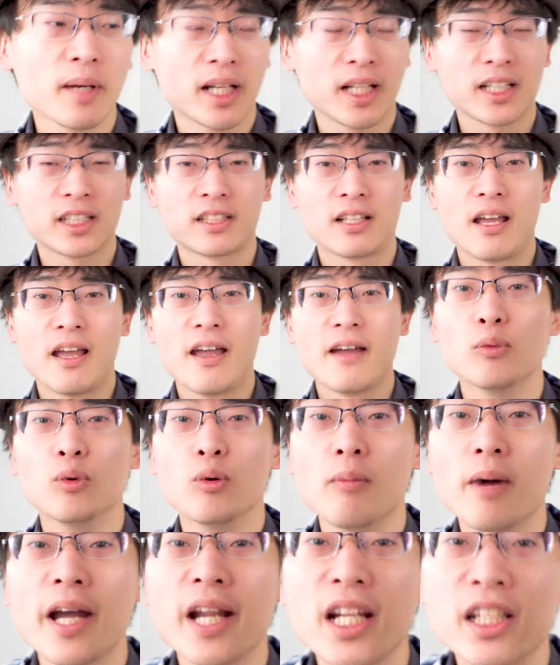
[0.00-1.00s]
いうわけでですね、も
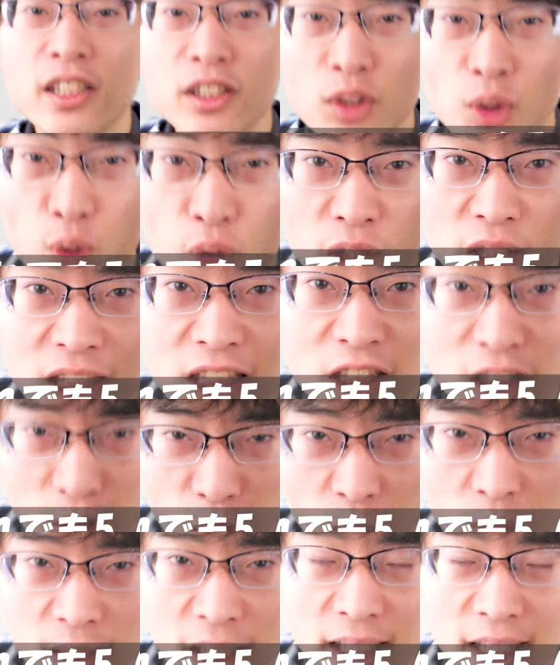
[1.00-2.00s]
う毎日ログインし
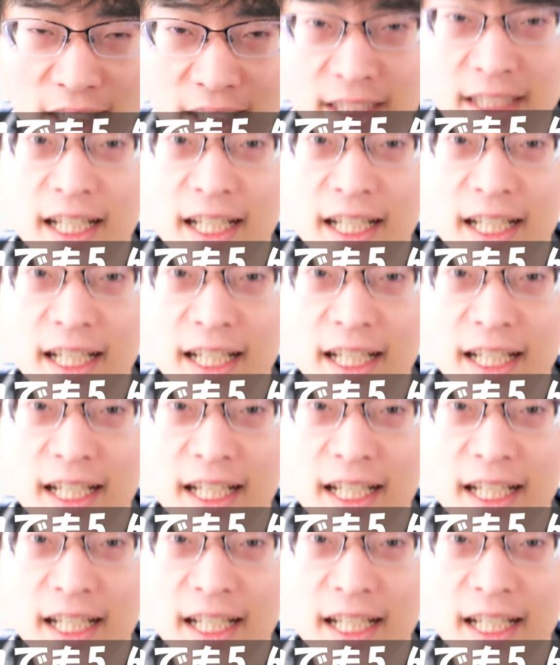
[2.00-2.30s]
放題です。